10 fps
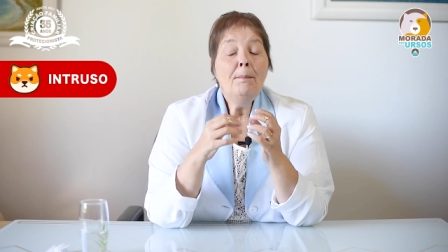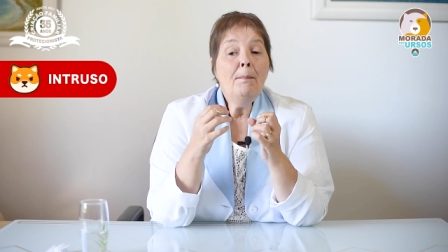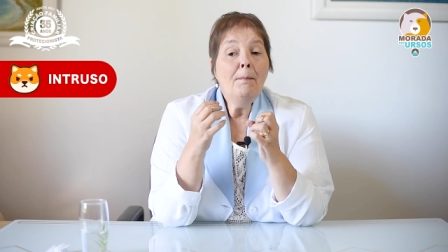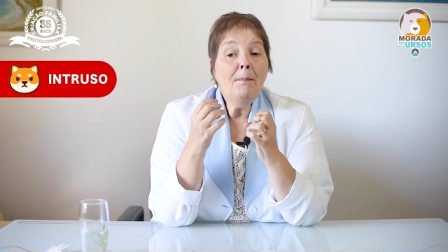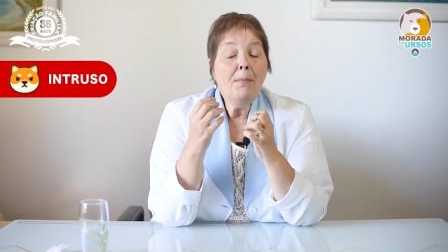
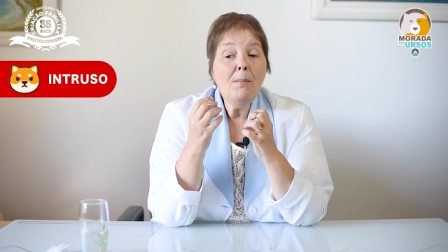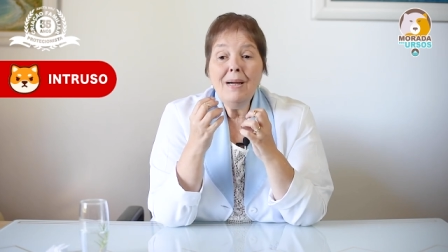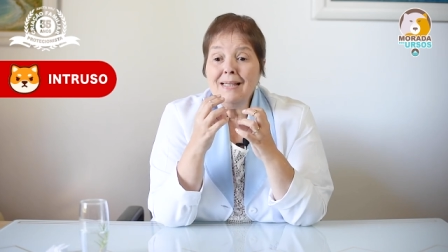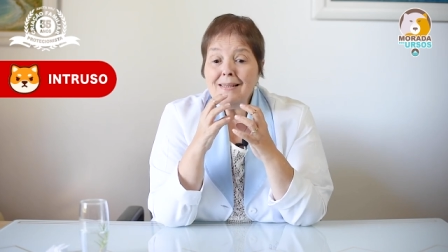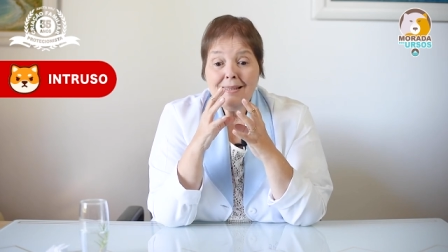Hum,
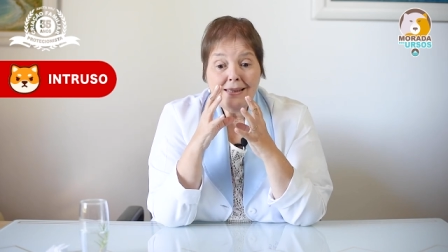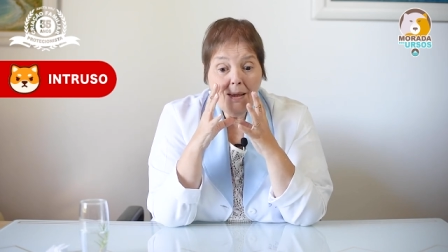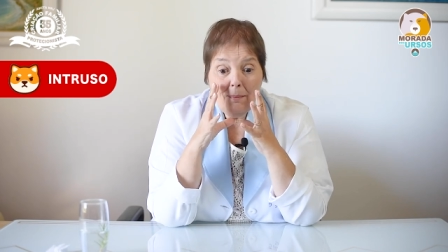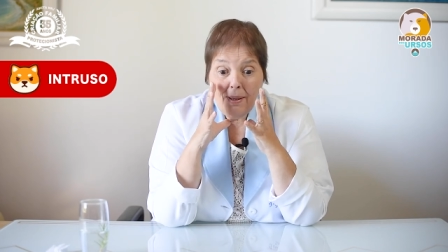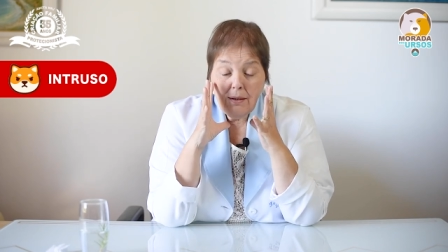
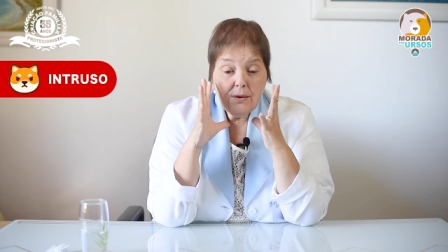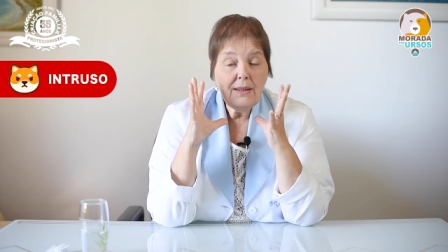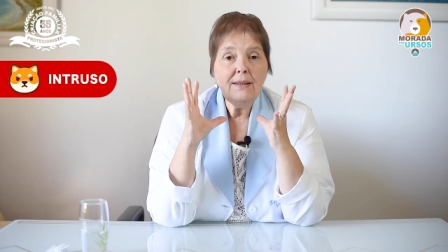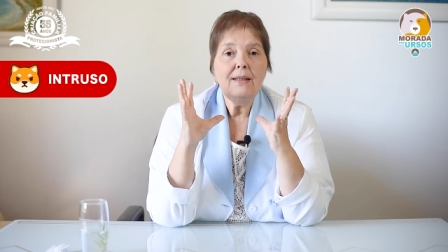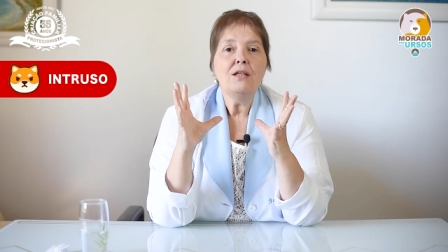assim, a
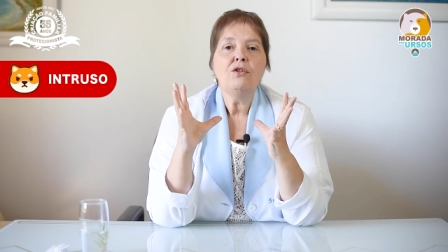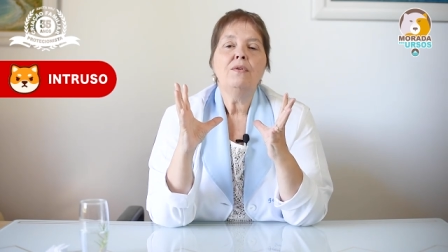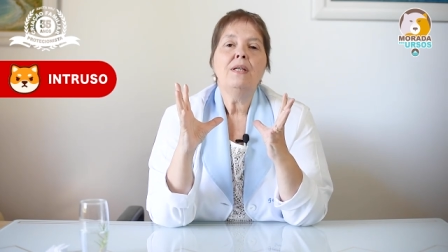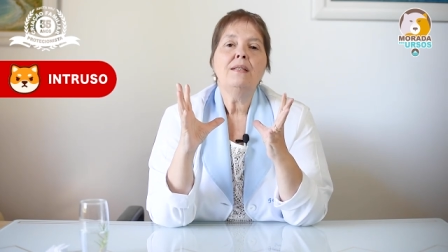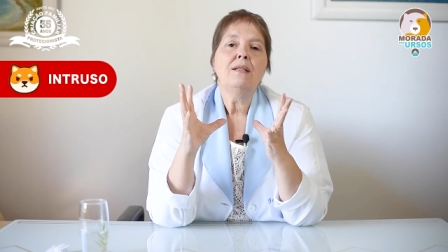maioria das
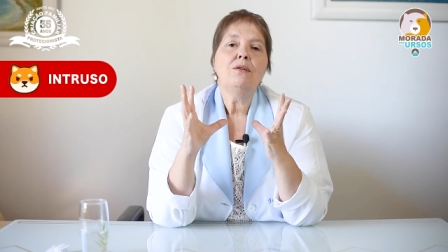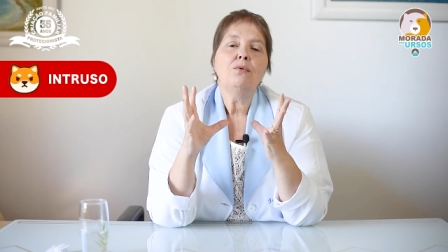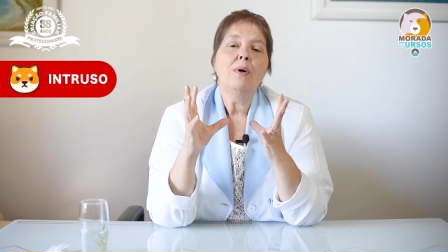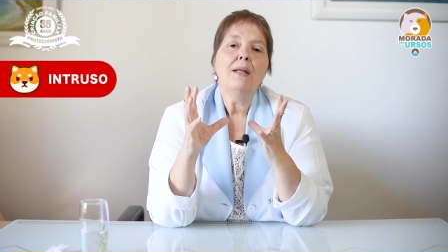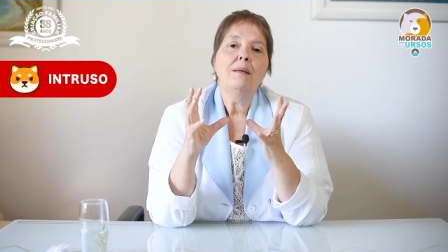vezes
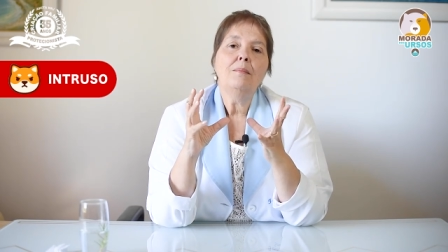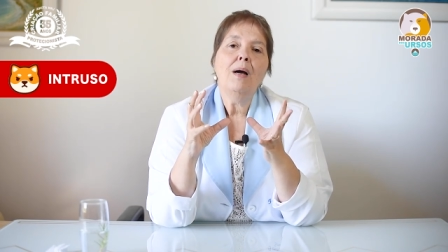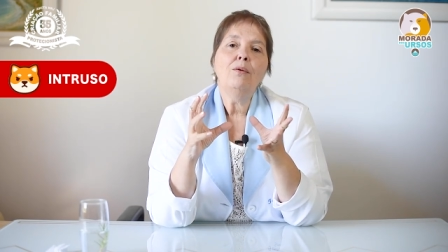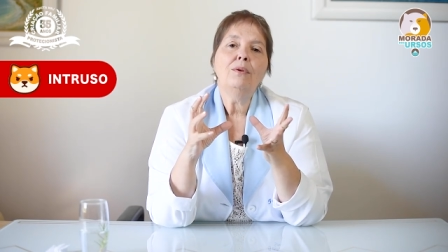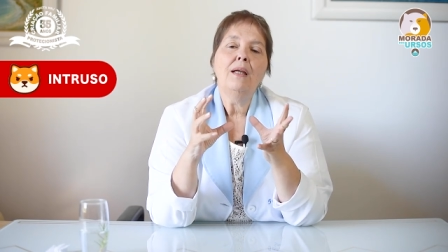o
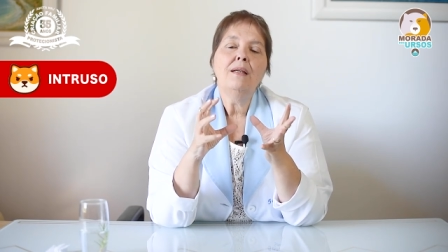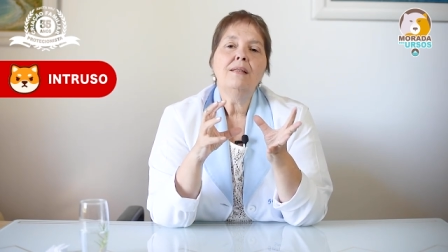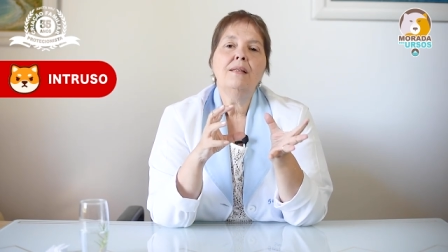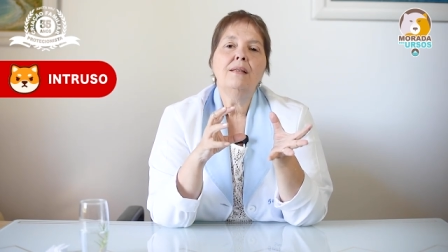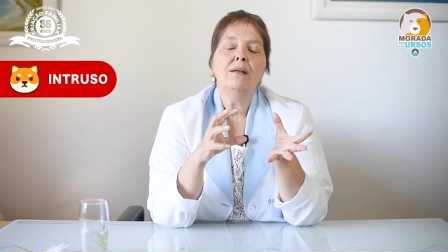animal tem
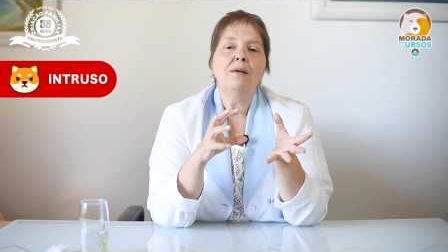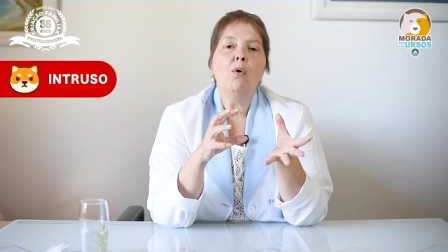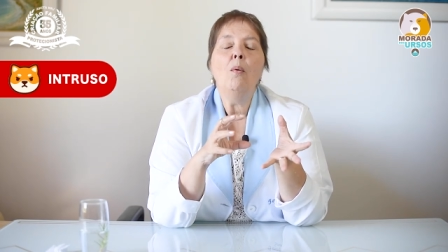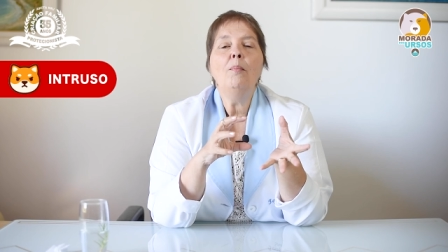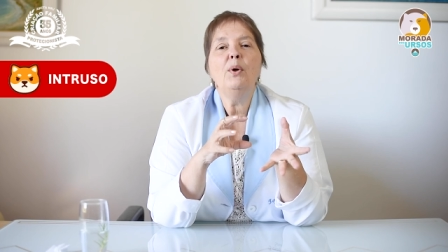esse
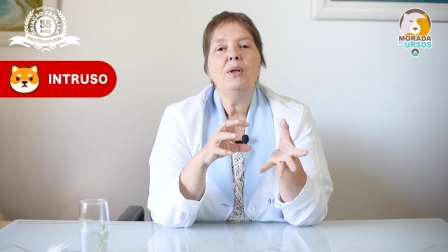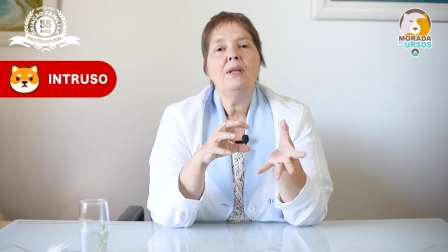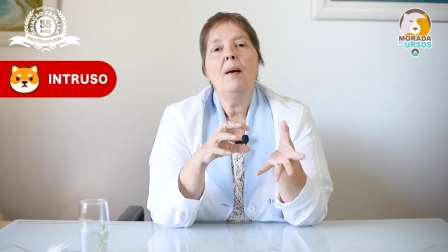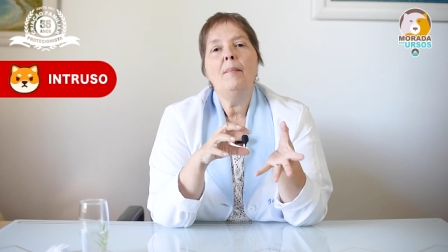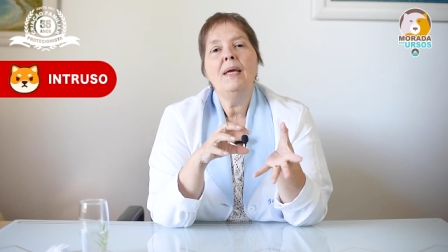
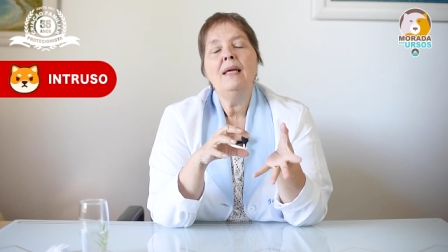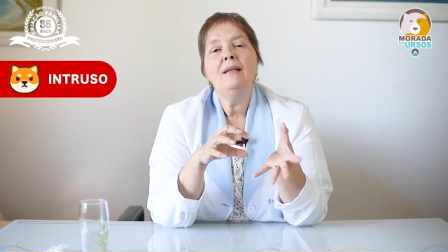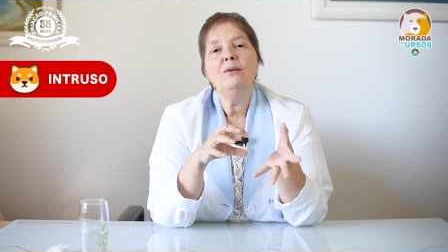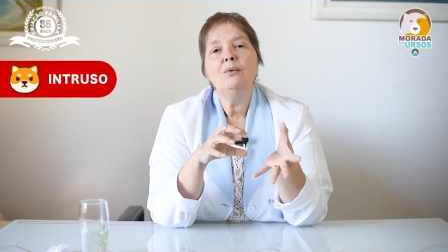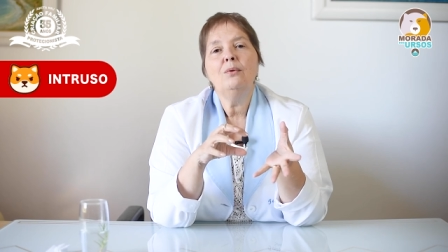
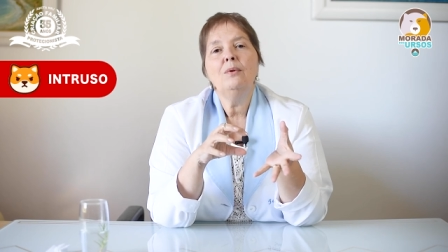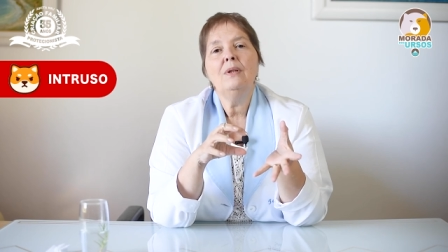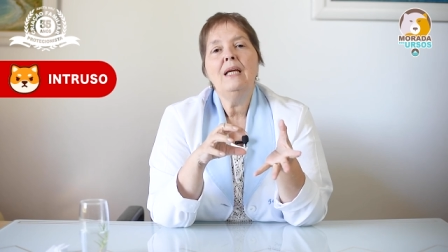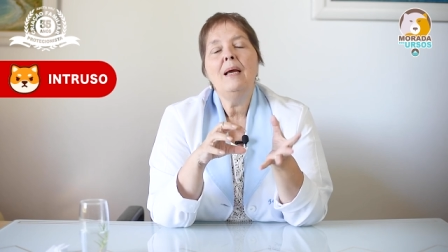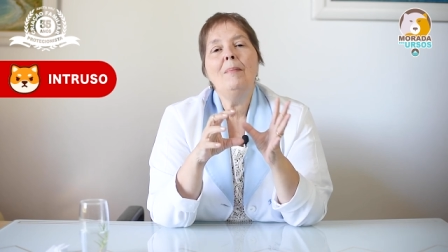comportamento
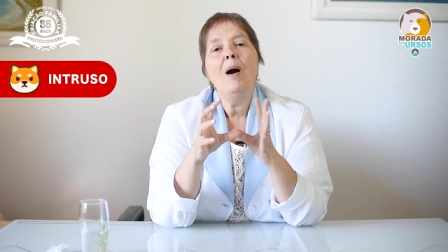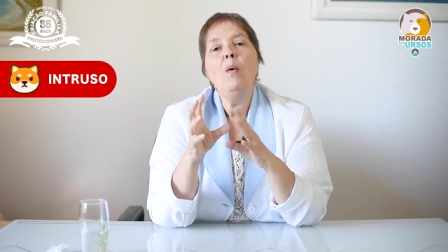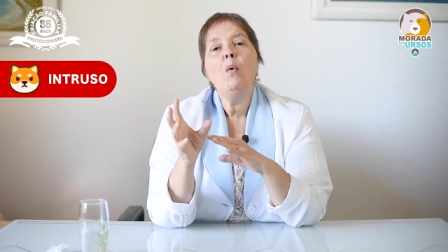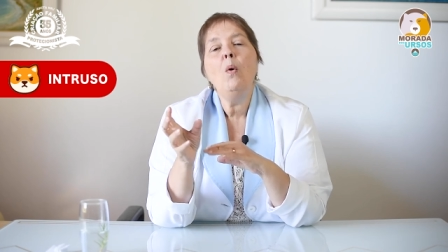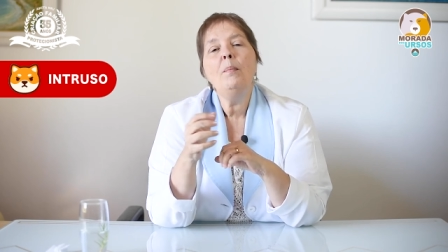e é
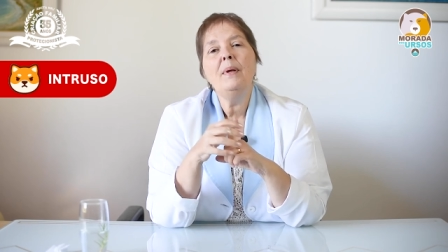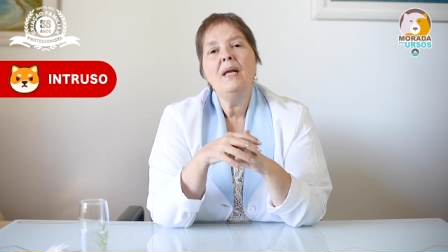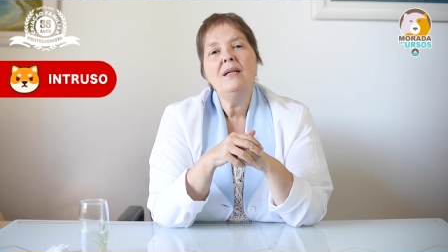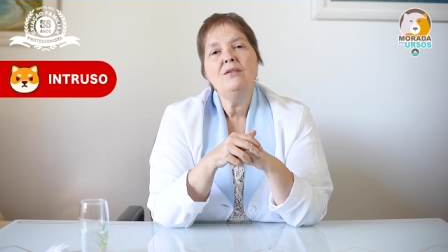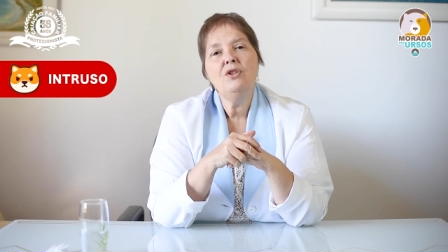mal
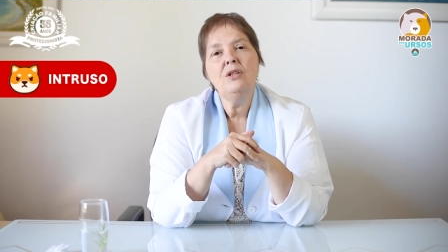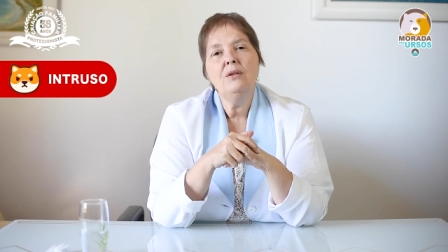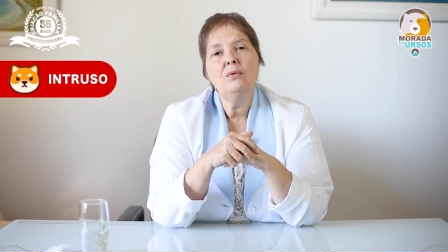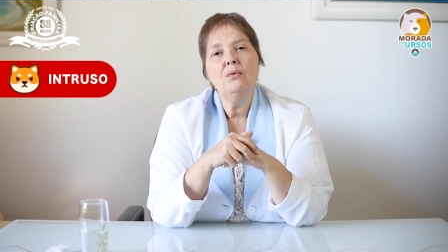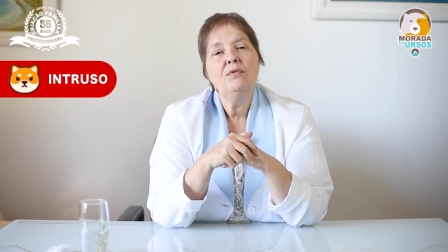compreendido.